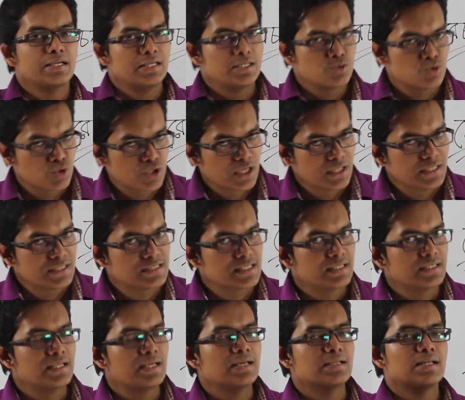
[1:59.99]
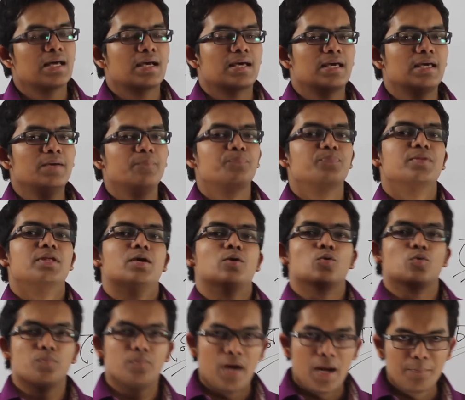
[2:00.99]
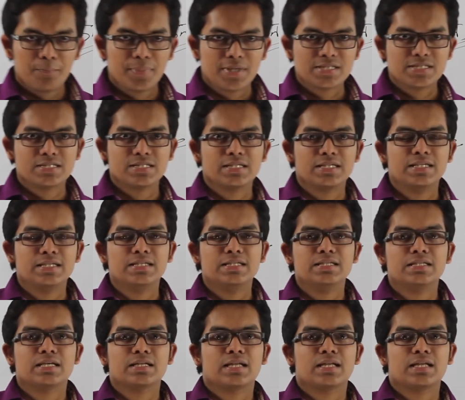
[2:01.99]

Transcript: কিছুটা নিচের দিকে থাকে এবং বাম পাশে যে কিডনিটা